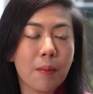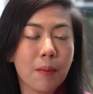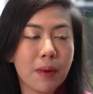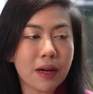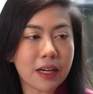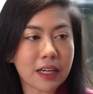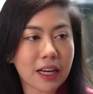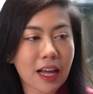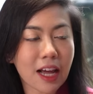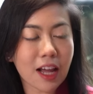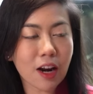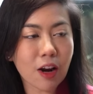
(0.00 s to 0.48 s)
ห
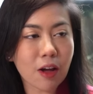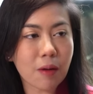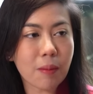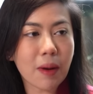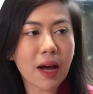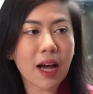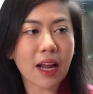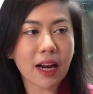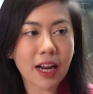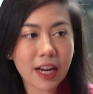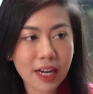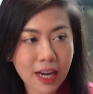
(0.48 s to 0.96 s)
มื่นห้าพัน
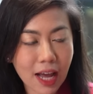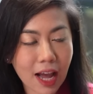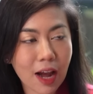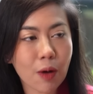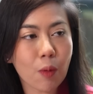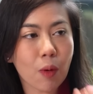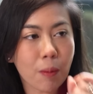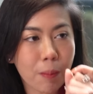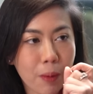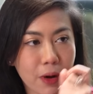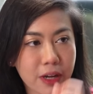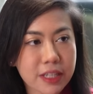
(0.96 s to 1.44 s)
บาทให้ทาย
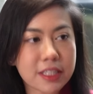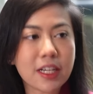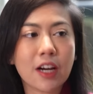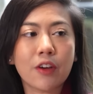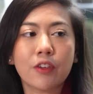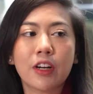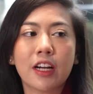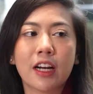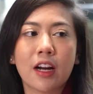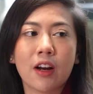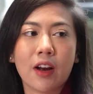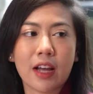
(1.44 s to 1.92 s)
ว่าปล่อย
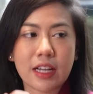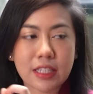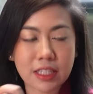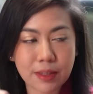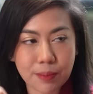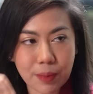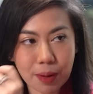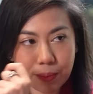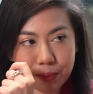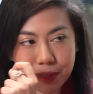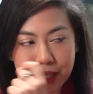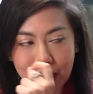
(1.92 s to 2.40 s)
เช่าได้เท่าไหร่
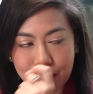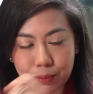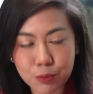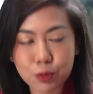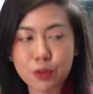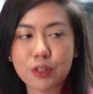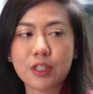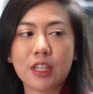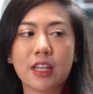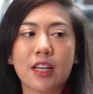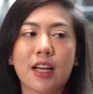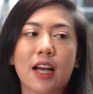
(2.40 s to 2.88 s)
สำหรับ สาม
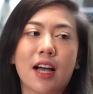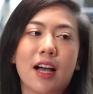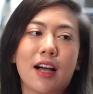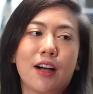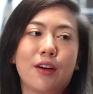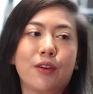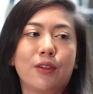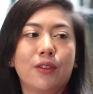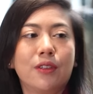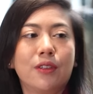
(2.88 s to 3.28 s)
จุดสี่เก้า